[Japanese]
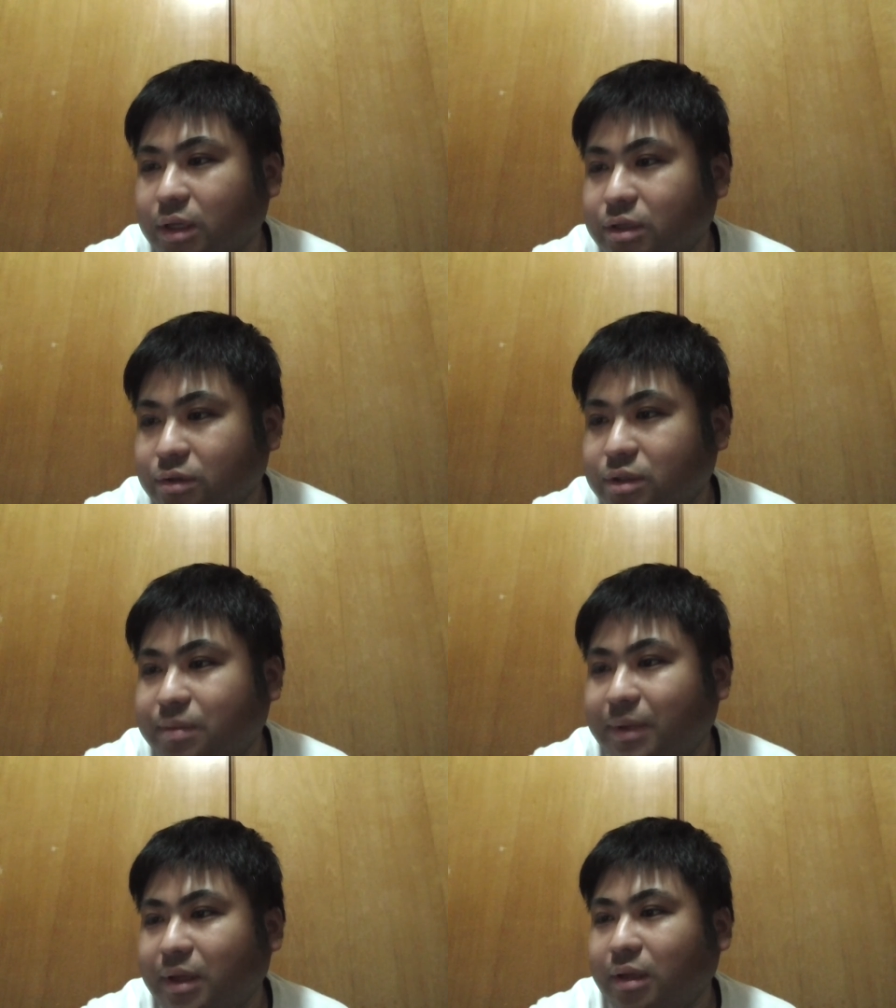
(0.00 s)
一応
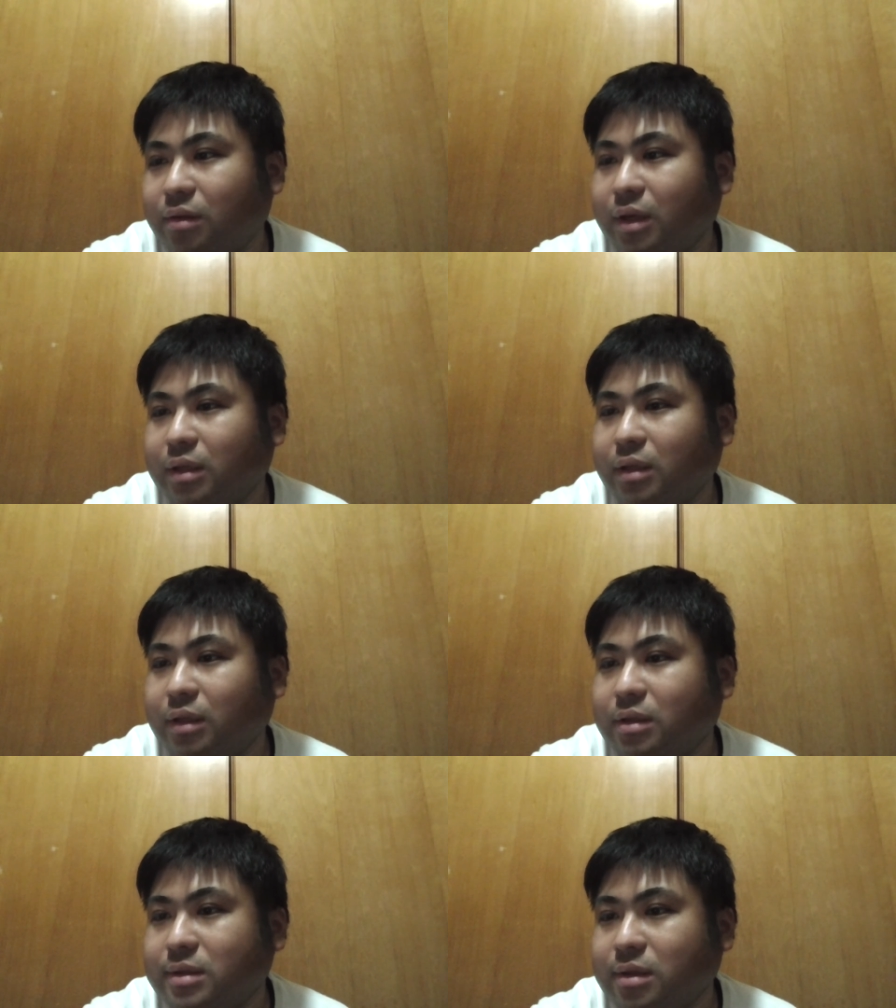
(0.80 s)
千葉県の方
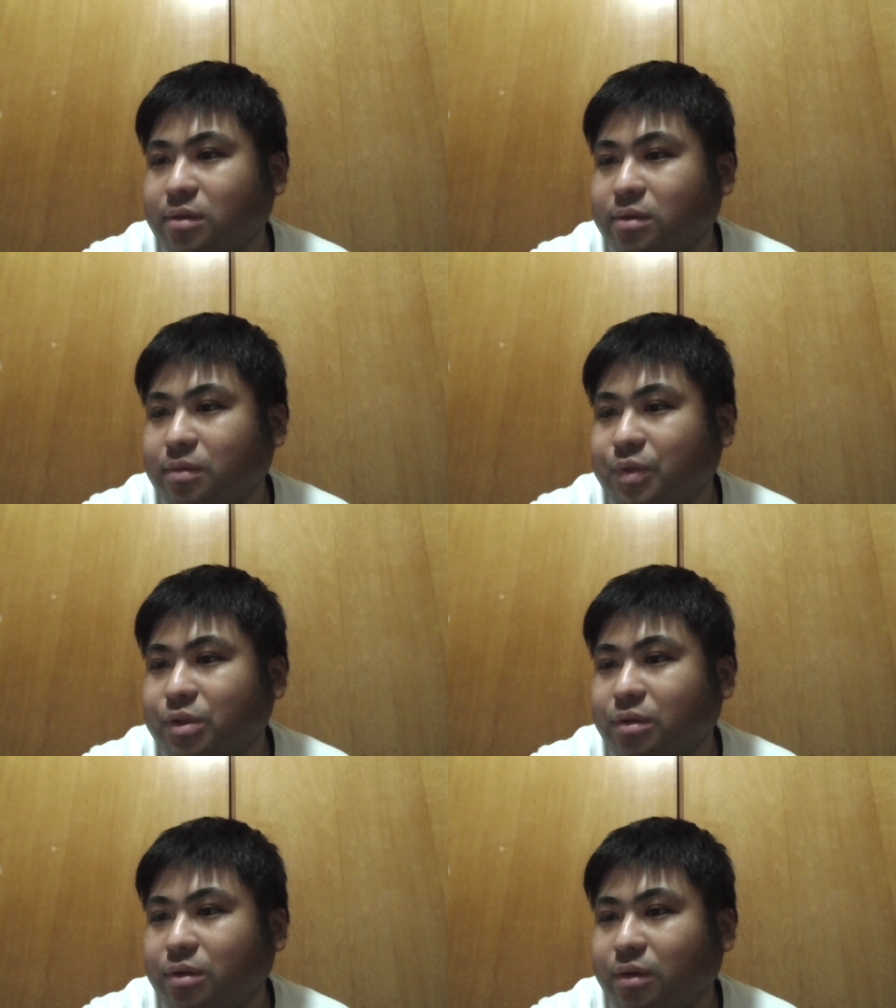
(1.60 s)
なんですけど、その無
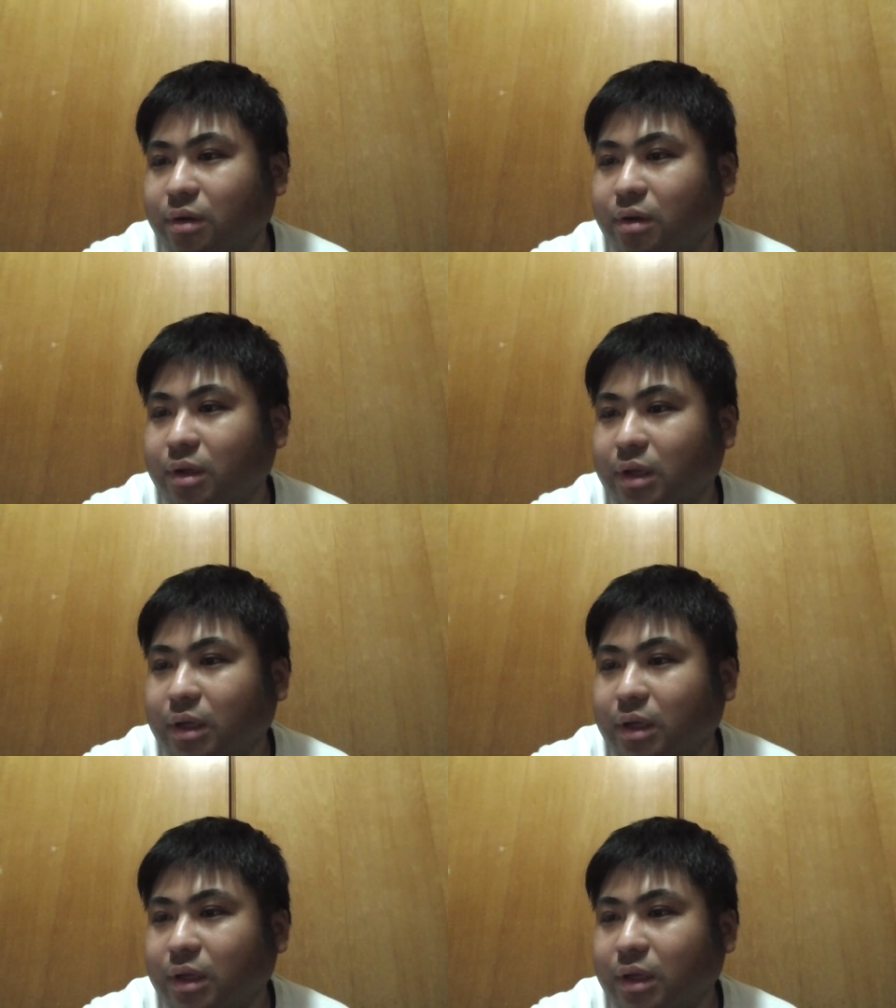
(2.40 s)
職の